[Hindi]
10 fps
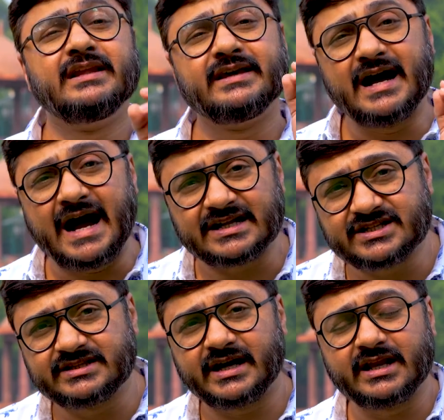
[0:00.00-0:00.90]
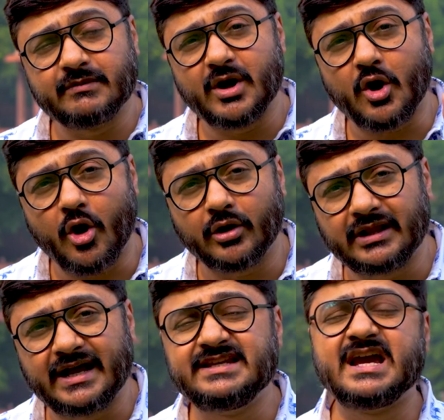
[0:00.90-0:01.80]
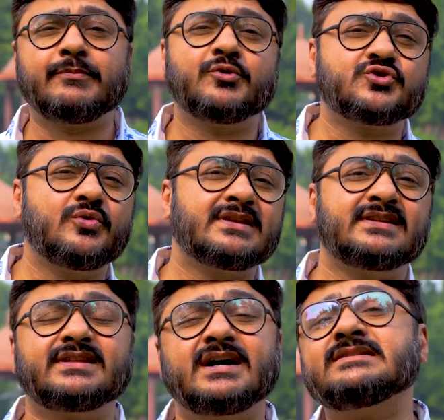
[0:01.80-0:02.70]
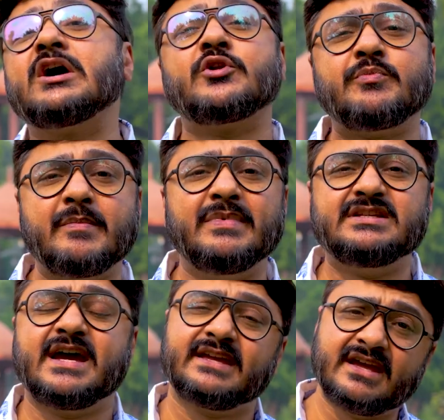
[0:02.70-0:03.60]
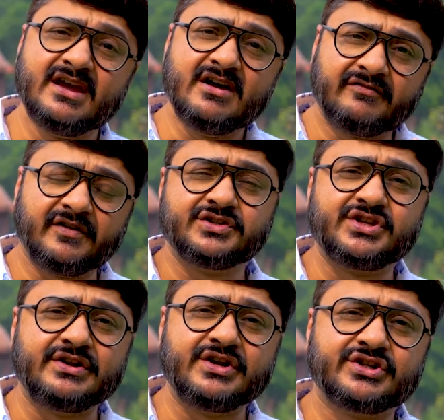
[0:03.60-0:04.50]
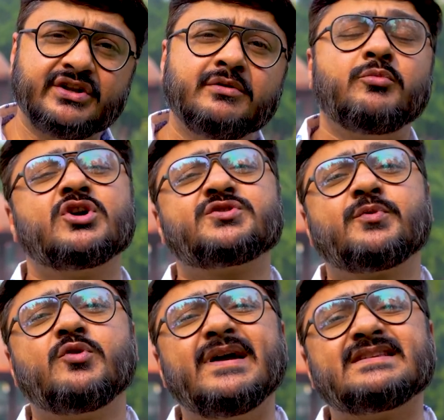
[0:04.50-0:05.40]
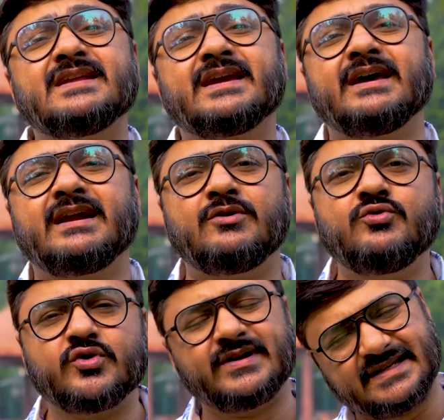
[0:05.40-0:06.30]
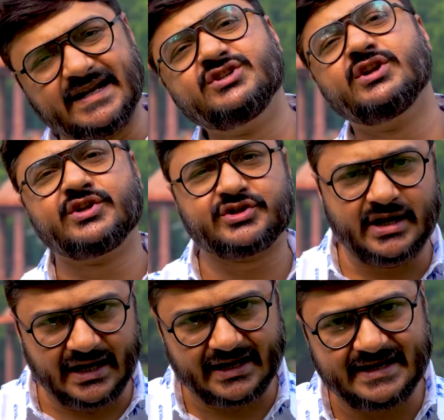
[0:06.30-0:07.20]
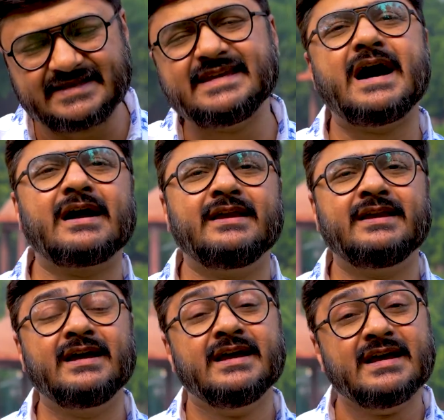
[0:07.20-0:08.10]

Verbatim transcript: लेकिन आज की तारीख में ऑनलाइन ये आपको सोलह सत्रह हज़ार रुपये मिल जाएंगे फर्स्ट जनरेशन एयरपॉड्स प्रो मैं इसलिए कह रहा हूँ क्योंकि सेकंड जनरेशन हालांकि इसकी आ गई है